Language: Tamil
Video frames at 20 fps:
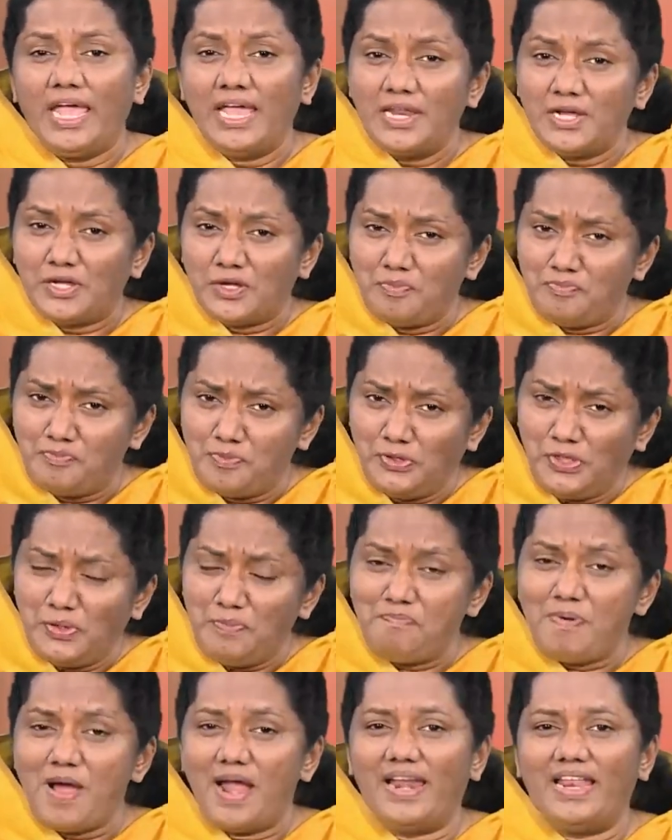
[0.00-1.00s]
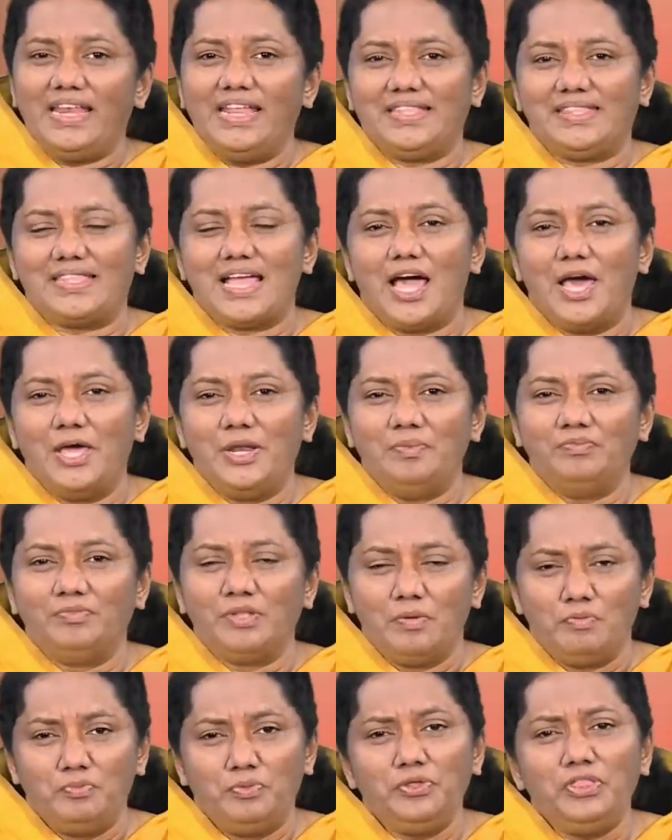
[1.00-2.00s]
எனக்கு புது பாடலை தாரும்
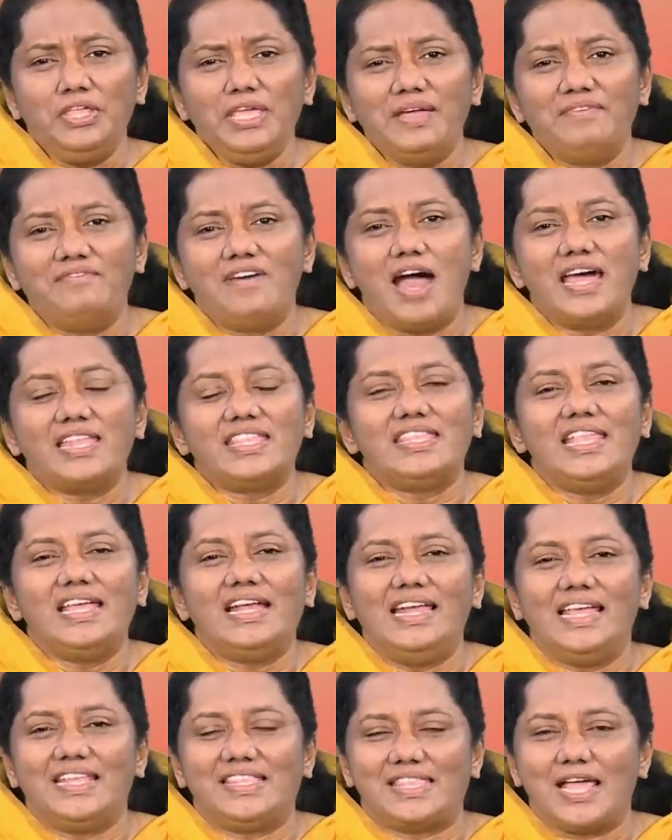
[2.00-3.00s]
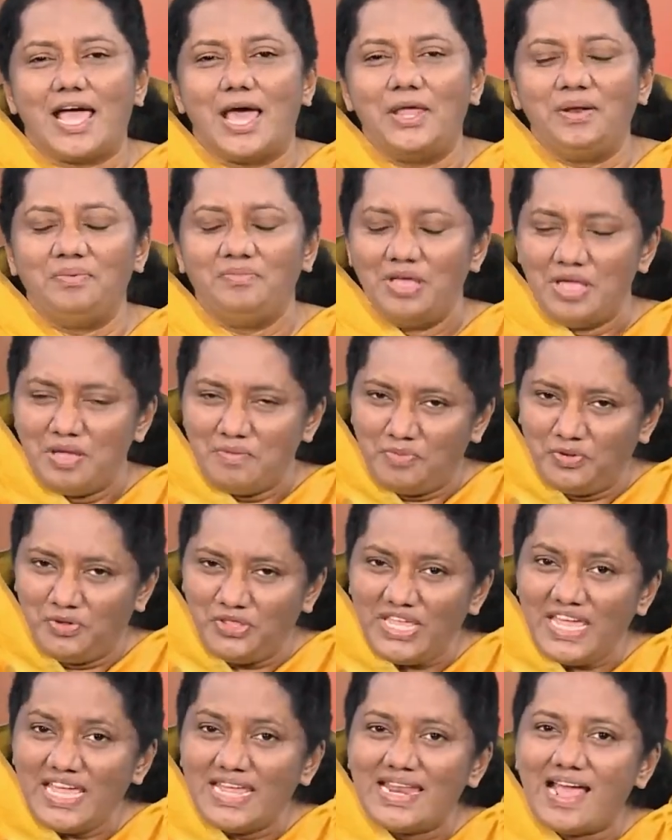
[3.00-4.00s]
புதிய வார்த்தைகளை தாரும்
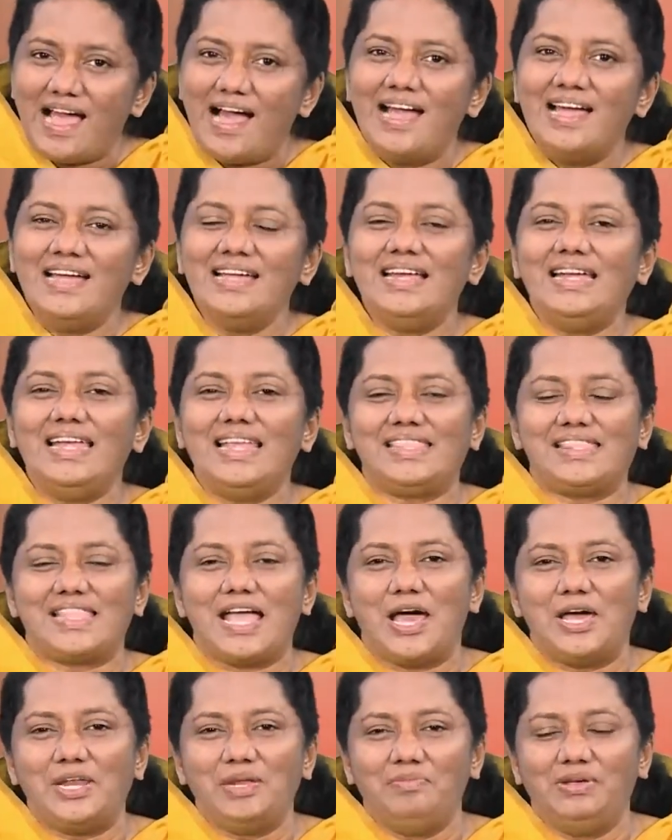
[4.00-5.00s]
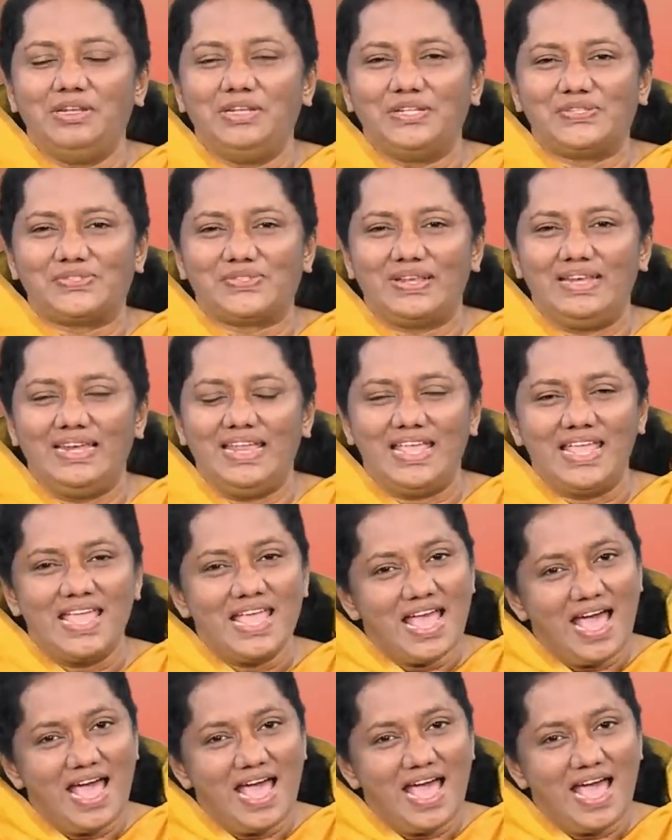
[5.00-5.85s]
புதிய ராகங்களை தாரும் என்று சொல்லி